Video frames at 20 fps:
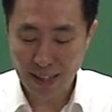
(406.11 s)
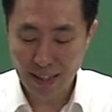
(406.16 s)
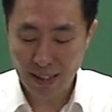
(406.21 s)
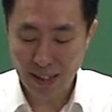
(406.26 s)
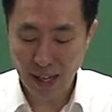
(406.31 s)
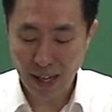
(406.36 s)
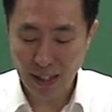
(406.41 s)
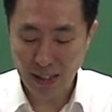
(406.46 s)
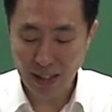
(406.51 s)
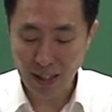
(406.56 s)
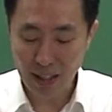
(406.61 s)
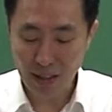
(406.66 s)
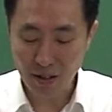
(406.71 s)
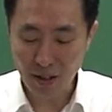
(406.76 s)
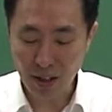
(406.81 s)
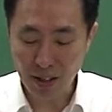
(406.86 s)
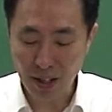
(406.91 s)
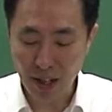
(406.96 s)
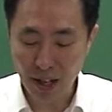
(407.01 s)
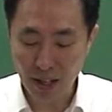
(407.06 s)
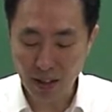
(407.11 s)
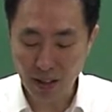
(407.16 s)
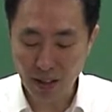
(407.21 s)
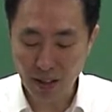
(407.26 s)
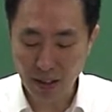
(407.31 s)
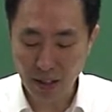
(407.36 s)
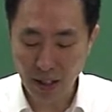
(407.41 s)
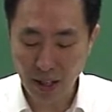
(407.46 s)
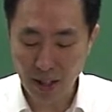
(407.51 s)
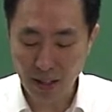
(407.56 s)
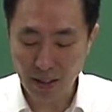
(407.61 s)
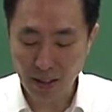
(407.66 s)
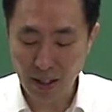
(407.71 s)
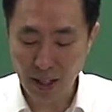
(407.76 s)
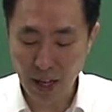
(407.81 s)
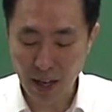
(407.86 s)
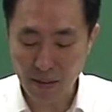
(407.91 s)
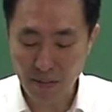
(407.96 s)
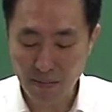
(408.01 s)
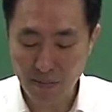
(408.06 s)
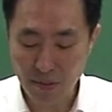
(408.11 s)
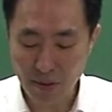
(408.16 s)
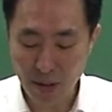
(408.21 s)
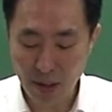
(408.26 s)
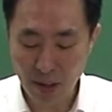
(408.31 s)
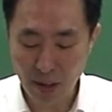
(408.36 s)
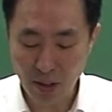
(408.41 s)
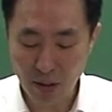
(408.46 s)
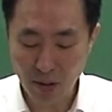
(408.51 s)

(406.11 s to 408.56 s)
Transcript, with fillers: 사실과 다르거나 장부의